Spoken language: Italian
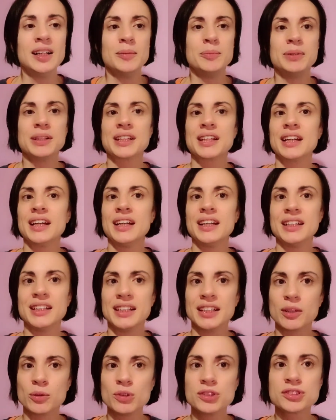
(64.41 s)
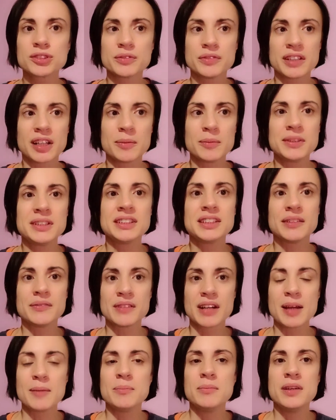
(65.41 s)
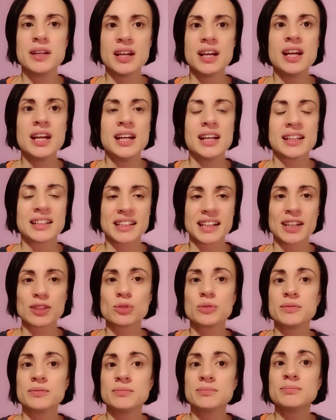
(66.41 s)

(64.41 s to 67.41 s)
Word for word: perché eh, questo veramente avrebbe creato